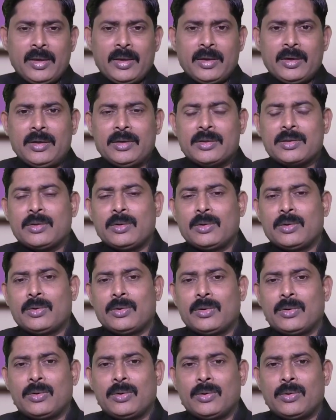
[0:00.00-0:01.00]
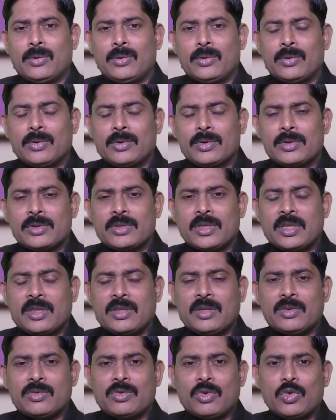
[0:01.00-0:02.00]
ఇంగ్లీష్లో
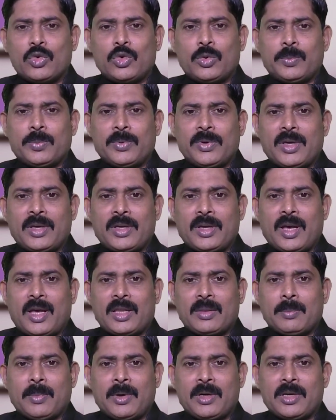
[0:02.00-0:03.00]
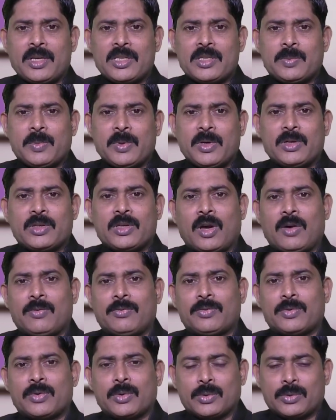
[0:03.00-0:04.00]
సత్యస్వరూపి అయిన ఆత్మ అంటే స్పిరిట్
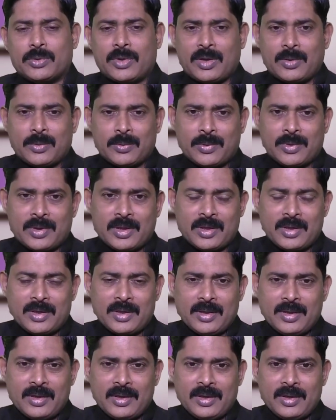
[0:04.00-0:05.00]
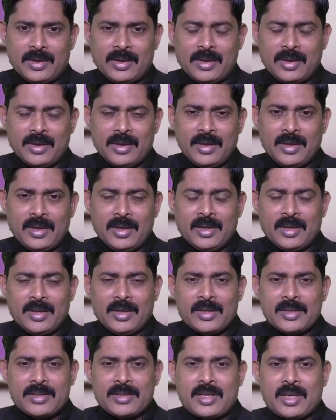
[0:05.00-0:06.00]
ఆఫ్ ట్రూత్ అని ఉంది
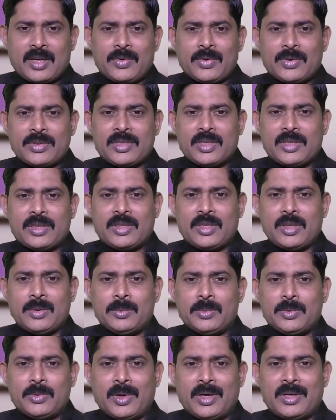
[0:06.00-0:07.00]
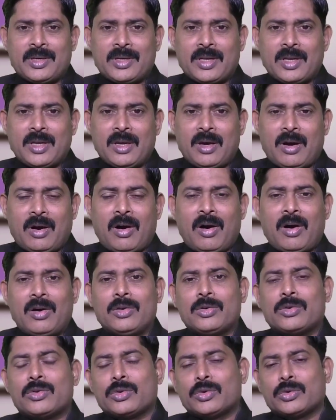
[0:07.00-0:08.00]
సర్వసత్యము అంటే
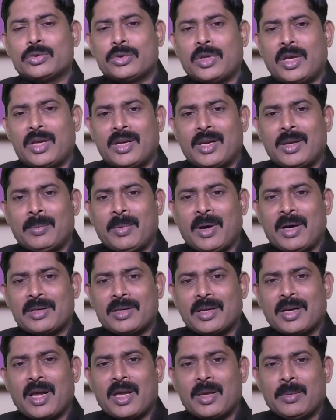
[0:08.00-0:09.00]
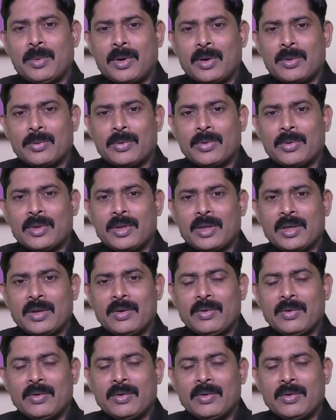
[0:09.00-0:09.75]
ఆల్ ట్రూత్ అనే మాట రాయబడి ఉంది